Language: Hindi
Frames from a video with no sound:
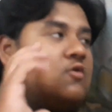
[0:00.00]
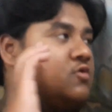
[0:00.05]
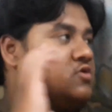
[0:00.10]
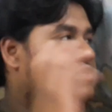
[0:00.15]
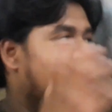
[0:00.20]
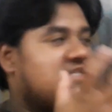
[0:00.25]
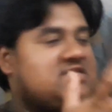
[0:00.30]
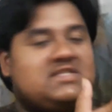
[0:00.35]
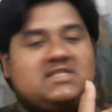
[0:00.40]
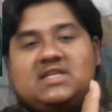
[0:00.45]

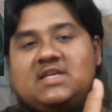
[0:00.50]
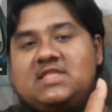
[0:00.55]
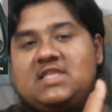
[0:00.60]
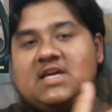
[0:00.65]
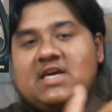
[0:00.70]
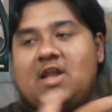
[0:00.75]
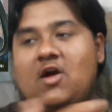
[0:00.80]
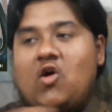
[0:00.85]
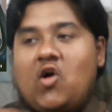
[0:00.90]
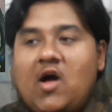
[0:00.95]
कुछ ऐसा सा
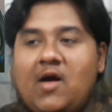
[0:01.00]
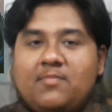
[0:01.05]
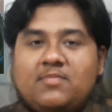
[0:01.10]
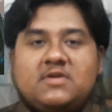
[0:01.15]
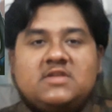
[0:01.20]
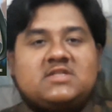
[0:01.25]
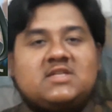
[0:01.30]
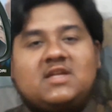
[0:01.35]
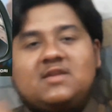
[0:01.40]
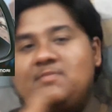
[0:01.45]
दिख रहा होगा
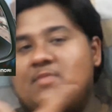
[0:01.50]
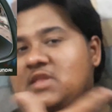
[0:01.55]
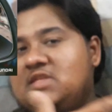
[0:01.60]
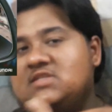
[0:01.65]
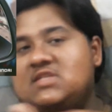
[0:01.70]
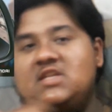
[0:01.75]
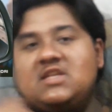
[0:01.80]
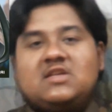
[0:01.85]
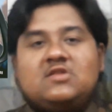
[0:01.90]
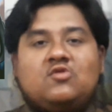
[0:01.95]
आपकी स्क्रीन
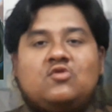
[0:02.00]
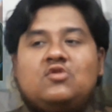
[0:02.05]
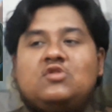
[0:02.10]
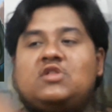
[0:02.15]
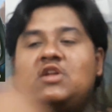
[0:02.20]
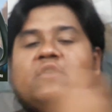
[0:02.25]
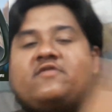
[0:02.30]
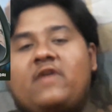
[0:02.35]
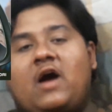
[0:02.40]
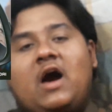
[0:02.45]
मेरी स्क्रीन के
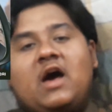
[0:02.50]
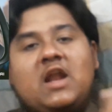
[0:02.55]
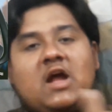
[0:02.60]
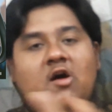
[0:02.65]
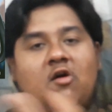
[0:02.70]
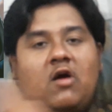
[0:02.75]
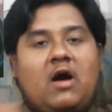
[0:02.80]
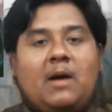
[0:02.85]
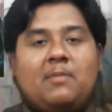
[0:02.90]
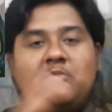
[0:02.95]
दोनों तरफ आ
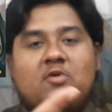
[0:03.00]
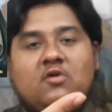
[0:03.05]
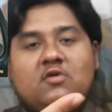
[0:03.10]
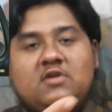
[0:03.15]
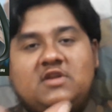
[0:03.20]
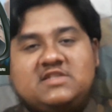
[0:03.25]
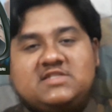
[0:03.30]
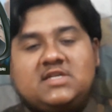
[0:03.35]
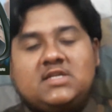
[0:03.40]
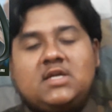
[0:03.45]
रहा होगा
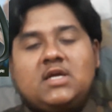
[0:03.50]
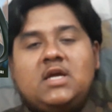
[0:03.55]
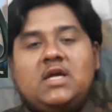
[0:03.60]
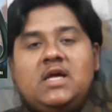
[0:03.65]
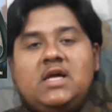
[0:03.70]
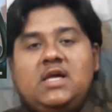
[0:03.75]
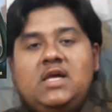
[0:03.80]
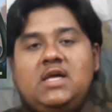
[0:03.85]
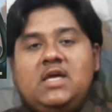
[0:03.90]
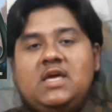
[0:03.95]
आपको
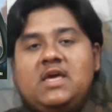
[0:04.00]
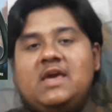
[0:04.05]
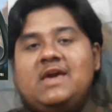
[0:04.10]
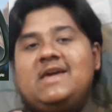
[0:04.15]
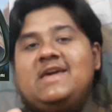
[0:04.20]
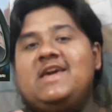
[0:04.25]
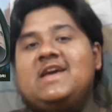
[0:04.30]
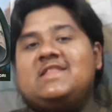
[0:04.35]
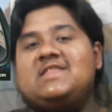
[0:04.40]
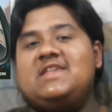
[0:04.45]

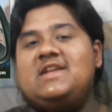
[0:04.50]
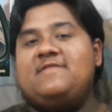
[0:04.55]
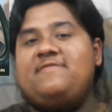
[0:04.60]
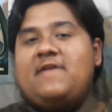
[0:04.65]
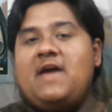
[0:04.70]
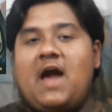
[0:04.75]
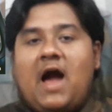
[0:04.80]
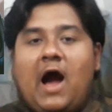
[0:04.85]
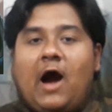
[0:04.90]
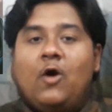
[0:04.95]
नज़र एक
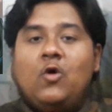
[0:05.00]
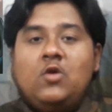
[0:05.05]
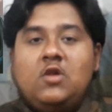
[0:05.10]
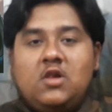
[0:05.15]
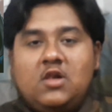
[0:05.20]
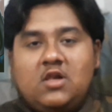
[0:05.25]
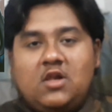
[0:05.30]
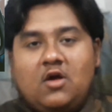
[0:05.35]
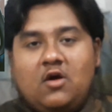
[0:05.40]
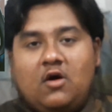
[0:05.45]
तरफ है
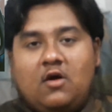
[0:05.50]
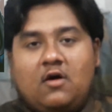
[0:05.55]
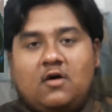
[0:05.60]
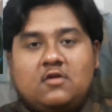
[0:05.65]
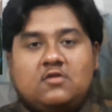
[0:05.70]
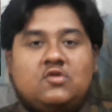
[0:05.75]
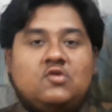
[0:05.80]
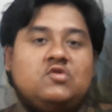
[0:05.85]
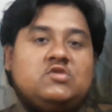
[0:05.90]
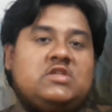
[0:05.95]
आउल
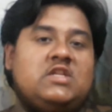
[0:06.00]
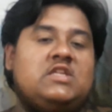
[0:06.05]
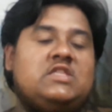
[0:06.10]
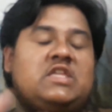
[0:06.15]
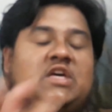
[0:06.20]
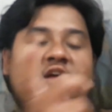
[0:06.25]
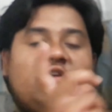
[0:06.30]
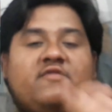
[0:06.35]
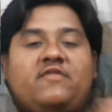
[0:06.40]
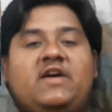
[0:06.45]
और दूसरी
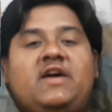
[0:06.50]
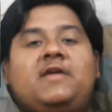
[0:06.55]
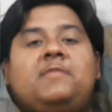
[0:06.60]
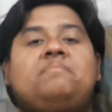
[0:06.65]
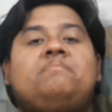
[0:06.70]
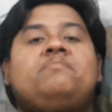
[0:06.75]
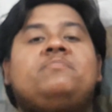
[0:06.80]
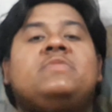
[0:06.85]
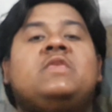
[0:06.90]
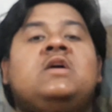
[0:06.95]
तरफ है
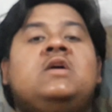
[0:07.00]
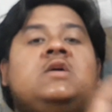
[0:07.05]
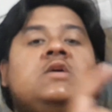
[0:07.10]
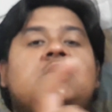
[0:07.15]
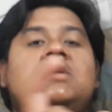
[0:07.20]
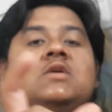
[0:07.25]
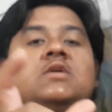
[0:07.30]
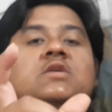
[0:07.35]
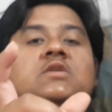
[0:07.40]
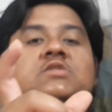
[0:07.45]

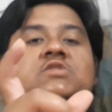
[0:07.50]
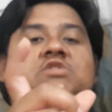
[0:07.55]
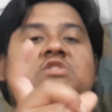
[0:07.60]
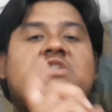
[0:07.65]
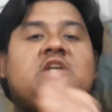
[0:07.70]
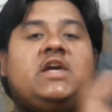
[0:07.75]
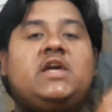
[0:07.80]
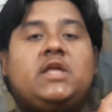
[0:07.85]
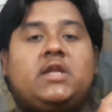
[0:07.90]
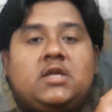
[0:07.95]

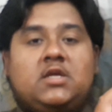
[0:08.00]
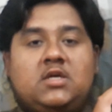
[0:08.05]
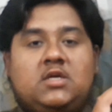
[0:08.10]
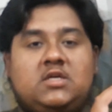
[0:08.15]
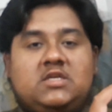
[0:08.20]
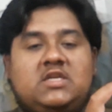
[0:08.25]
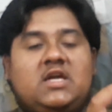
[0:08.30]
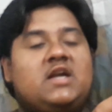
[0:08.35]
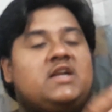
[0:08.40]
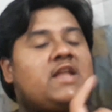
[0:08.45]
शेर
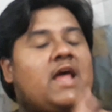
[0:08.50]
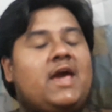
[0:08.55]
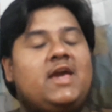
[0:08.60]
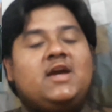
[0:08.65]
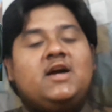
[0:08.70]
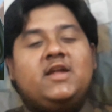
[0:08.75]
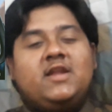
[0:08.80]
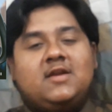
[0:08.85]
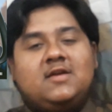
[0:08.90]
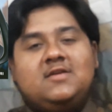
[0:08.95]
या
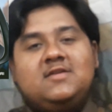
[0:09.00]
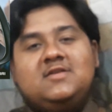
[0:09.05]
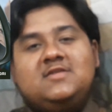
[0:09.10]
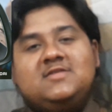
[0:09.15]
टाइगर